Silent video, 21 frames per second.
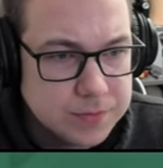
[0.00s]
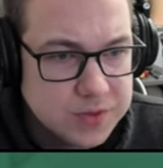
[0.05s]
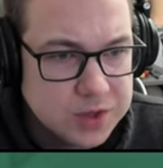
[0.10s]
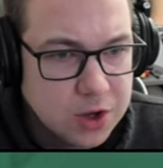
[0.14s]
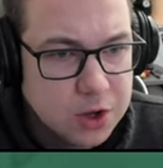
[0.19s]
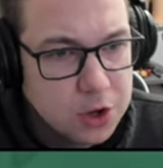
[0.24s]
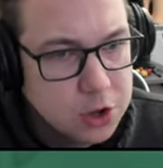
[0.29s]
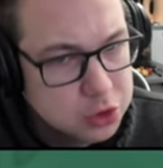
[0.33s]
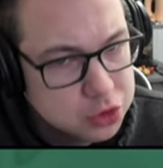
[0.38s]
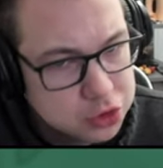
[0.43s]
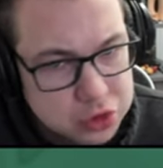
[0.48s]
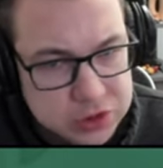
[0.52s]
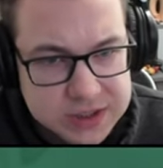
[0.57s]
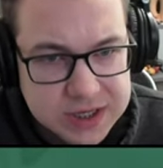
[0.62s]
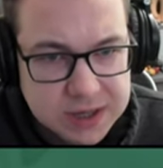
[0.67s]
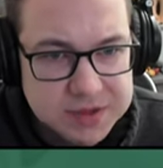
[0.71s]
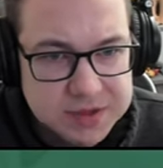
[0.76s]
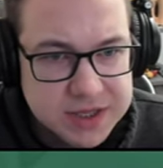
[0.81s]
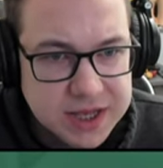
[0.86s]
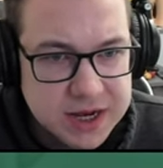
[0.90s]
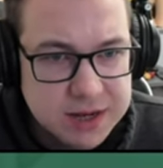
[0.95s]

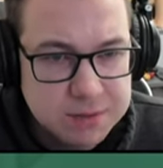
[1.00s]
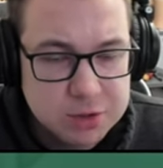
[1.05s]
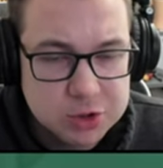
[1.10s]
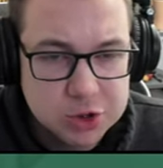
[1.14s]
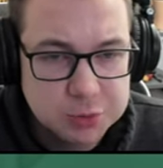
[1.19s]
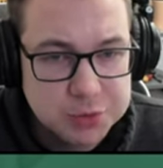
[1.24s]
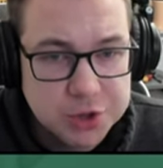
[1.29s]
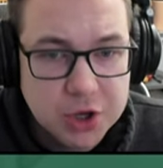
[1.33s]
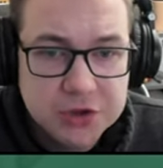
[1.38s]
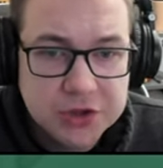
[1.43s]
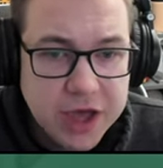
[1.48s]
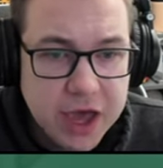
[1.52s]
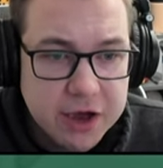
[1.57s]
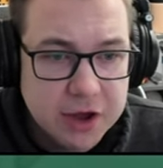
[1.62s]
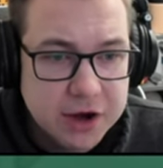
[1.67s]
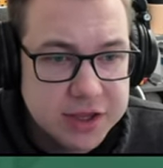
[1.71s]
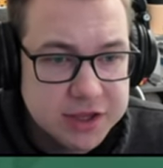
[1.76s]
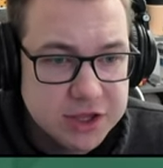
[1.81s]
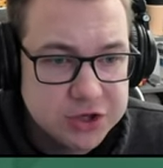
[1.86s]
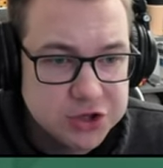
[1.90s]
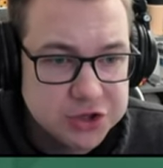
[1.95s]
Odrzucamy dalej, może piątka
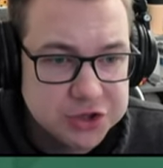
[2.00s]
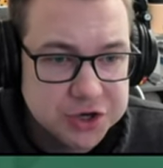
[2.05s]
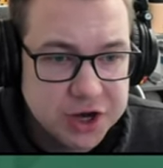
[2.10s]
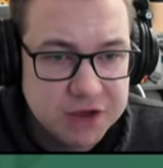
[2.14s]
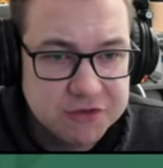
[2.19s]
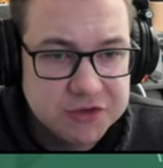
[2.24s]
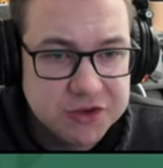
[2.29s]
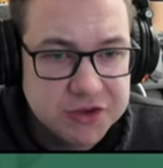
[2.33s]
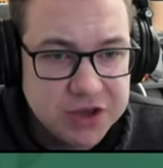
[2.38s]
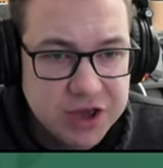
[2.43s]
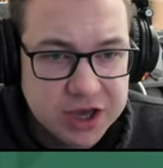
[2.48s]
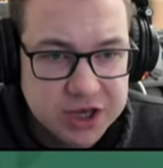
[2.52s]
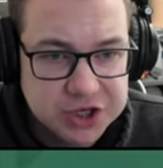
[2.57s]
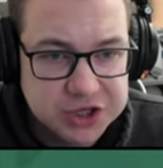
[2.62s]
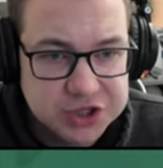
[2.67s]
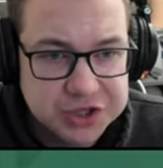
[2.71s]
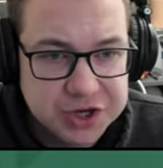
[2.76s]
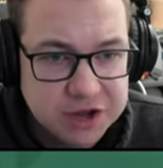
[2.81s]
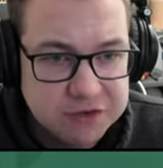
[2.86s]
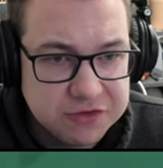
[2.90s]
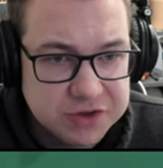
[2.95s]
kolejna się trafi jakieś
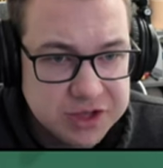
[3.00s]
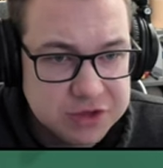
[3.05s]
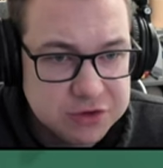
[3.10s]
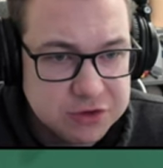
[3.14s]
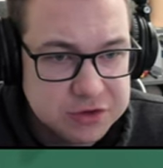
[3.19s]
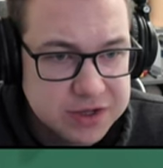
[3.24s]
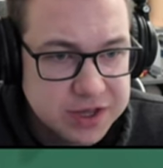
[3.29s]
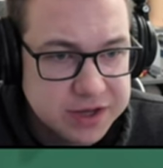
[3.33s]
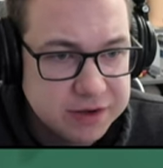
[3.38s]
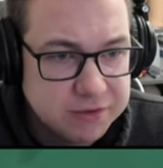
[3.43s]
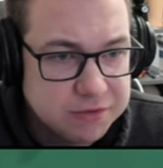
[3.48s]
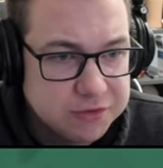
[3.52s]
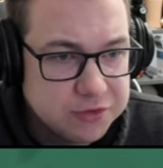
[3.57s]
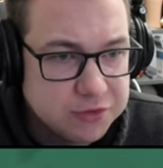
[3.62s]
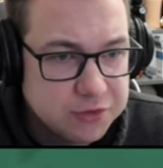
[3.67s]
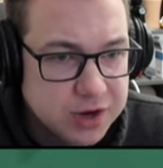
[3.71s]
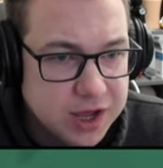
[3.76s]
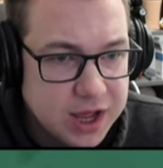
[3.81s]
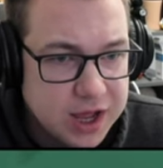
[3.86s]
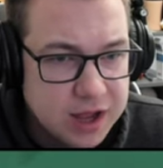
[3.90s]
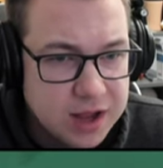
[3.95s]
trefle, to zagram
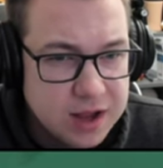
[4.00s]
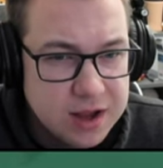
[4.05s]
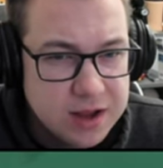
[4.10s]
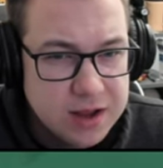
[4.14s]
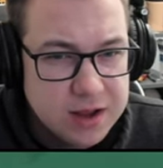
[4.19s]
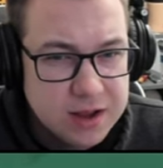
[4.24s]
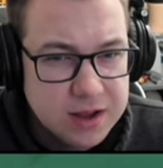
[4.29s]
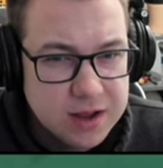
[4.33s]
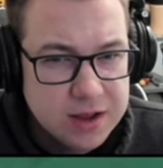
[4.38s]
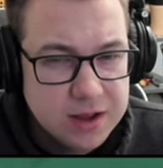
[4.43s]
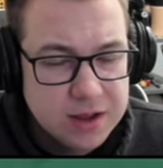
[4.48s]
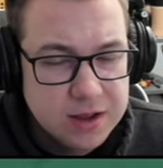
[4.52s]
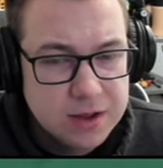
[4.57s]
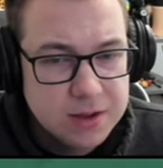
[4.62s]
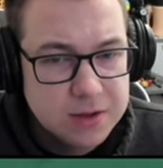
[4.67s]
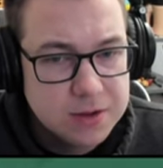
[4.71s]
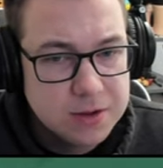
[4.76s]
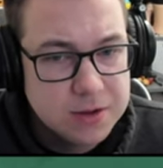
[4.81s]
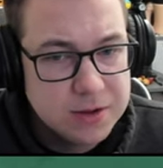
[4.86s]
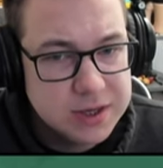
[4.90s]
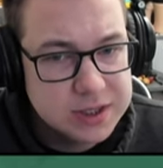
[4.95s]
fula.
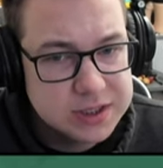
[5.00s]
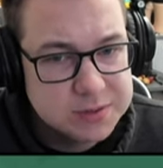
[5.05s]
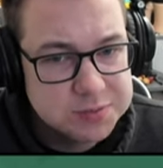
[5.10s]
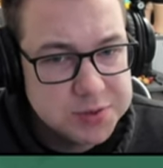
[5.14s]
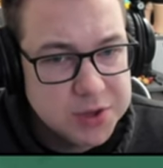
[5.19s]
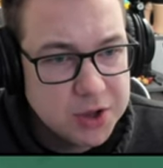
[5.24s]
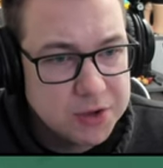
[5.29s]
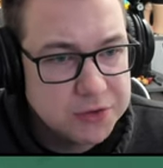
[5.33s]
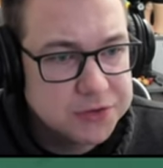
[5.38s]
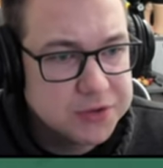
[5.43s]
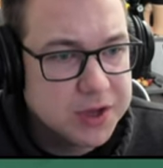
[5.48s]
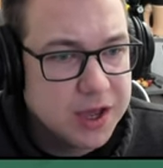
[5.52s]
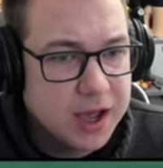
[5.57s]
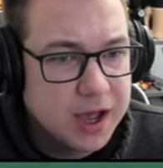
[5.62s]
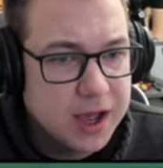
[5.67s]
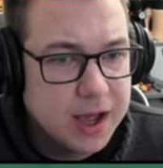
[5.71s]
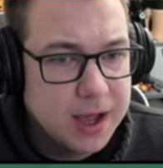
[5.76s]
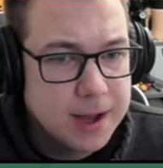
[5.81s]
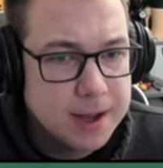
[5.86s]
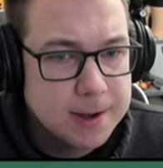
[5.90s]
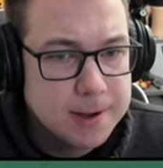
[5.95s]
No jest
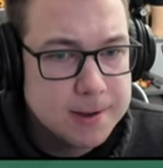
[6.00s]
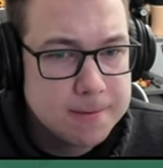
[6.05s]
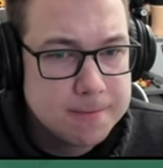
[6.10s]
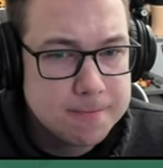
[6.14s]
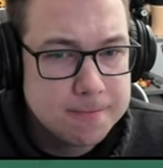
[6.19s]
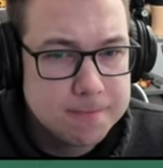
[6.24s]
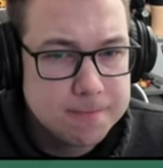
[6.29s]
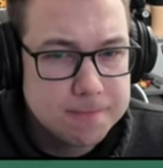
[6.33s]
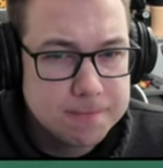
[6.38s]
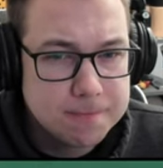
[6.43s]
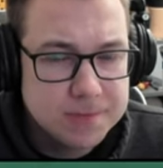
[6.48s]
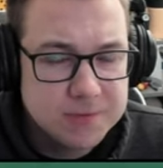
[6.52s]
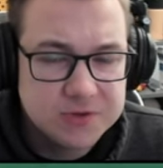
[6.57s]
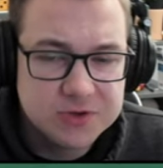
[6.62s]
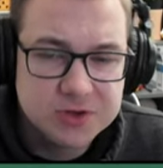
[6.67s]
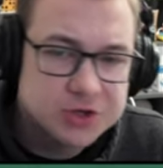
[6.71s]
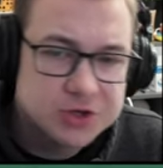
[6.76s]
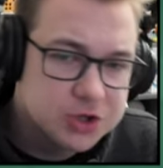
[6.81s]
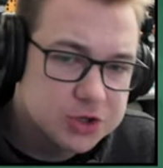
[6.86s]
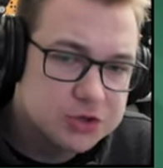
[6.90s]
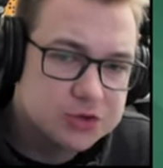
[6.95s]
piątka. W
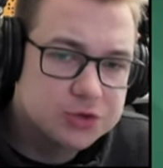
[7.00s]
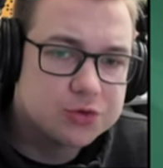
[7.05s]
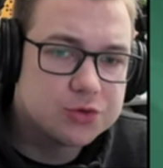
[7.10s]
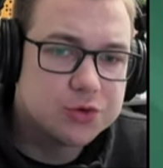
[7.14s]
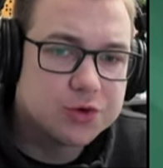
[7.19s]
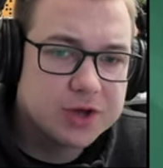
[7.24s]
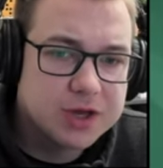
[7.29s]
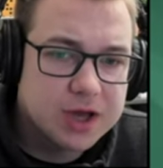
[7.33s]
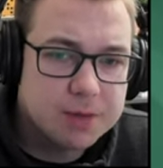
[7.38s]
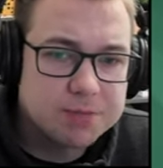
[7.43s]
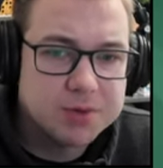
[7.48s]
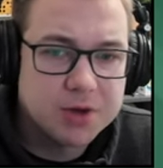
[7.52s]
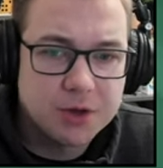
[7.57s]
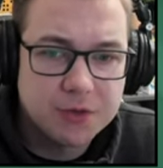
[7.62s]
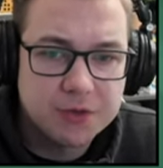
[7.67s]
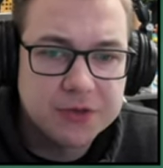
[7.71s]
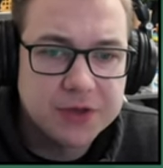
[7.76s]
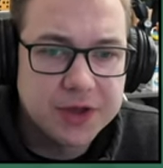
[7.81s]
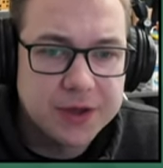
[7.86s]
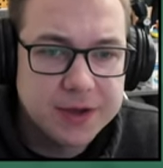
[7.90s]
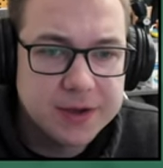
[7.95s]
sensie trójka
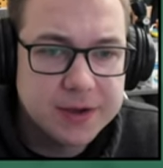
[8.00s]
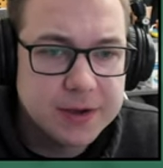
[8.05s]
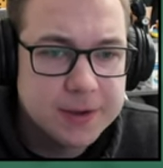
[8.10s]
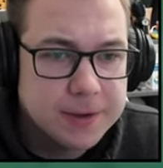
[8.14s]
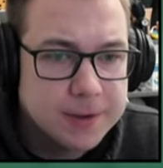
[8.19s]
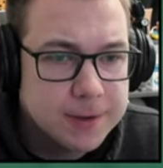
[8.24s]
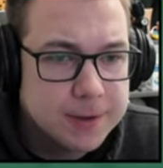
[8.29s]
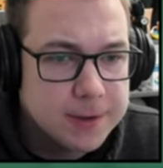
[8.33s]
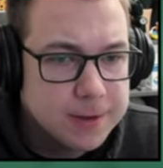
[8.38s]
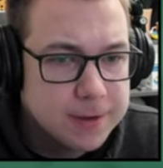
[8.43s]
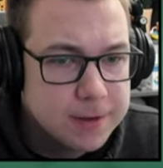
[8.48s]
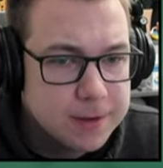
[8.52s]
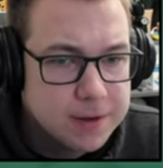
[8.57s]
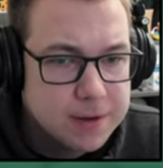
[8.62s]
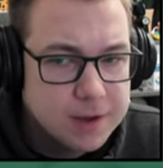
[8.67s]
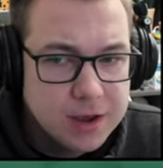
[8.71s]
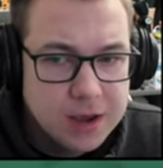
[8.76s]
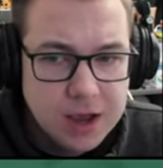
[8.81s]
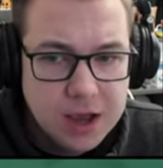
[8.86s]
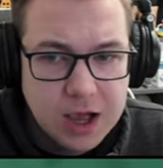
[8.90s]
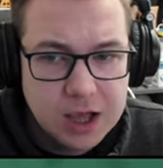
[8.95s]
piątek.
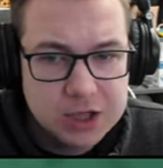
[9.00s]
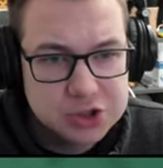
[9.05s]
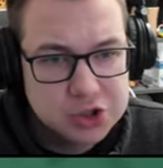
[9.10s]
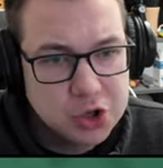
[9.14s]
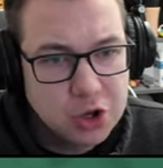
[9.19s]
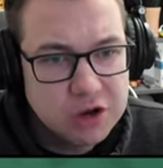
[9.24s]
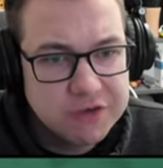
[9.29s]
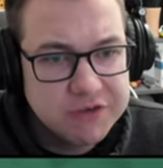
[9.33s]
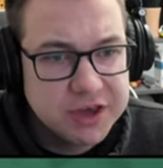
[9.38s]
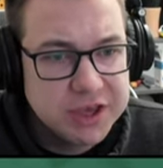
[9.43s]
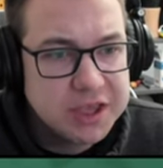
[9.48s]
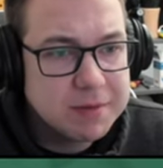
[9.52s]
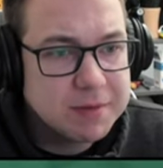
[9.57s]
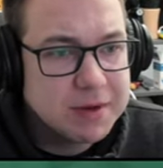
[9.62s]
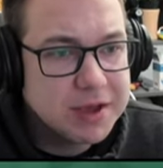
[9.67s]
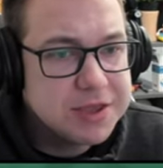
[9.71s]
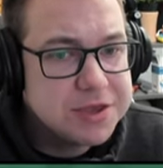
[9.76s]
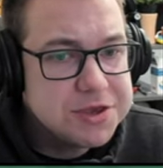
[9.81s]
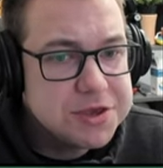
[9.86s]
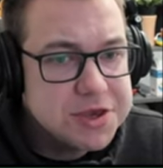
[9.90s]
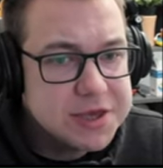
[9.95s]
Aczkolwiek nie
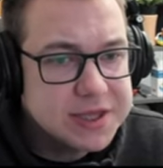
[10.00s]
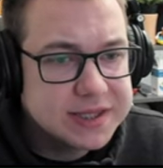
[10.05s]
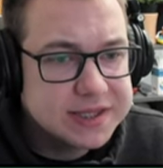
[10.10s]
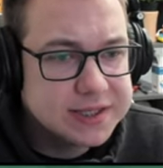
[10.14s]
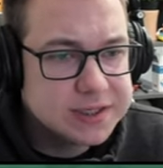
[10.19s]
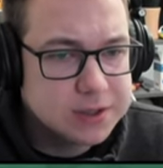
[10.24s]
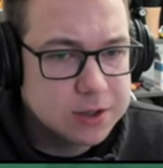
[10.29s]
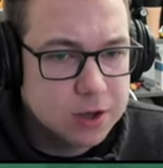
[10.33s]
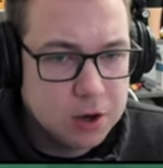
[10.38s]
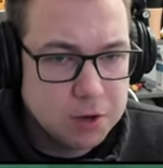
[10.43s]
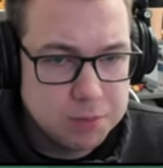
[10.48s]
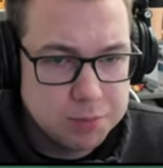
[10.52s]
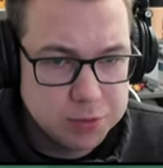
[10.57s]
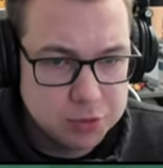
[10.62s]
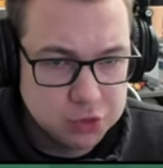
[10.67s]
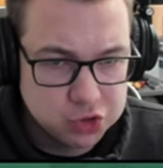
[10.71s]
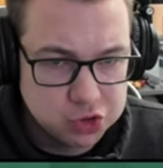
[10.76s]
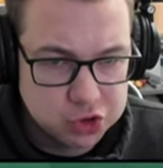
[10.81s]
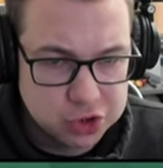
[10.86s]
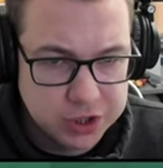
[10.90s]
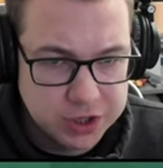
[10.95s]
ma nic
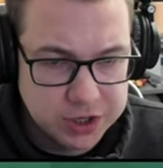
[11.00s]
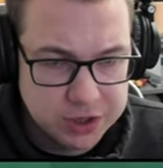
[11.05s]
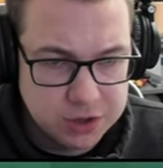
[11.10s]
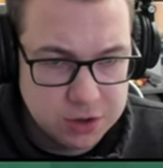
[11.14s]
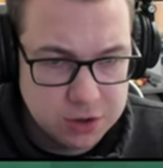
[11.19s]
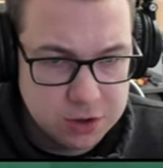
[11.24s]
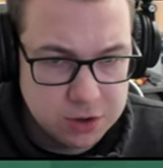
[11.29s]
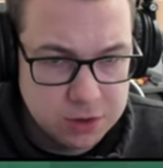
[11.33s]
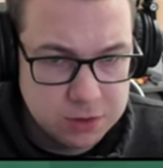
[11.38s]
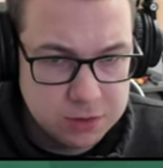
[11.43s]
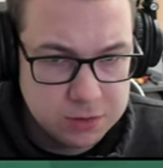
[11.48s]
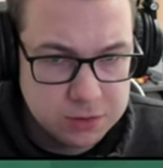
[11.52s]
oprócz tego.